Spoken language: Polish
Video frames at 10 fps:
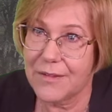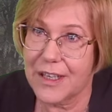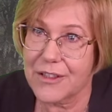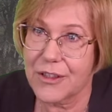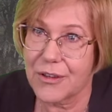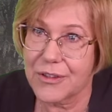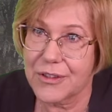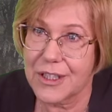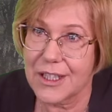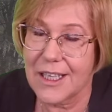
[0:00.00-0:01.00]
i
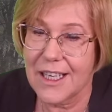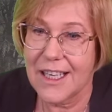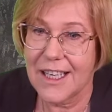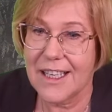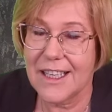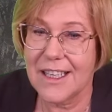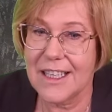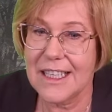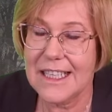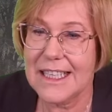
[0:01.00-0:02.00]
ważności
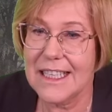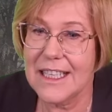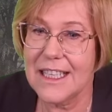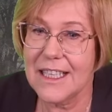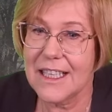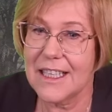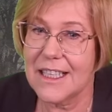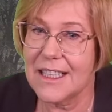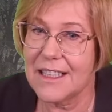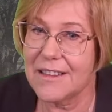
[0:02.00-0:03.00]
i
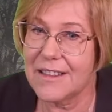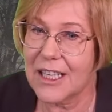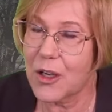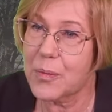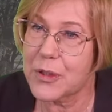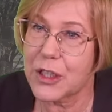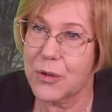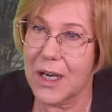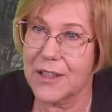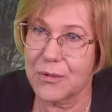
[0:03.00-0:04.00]
y, tego
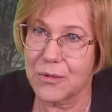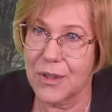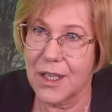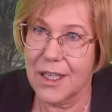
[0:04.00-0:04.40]
przykładu,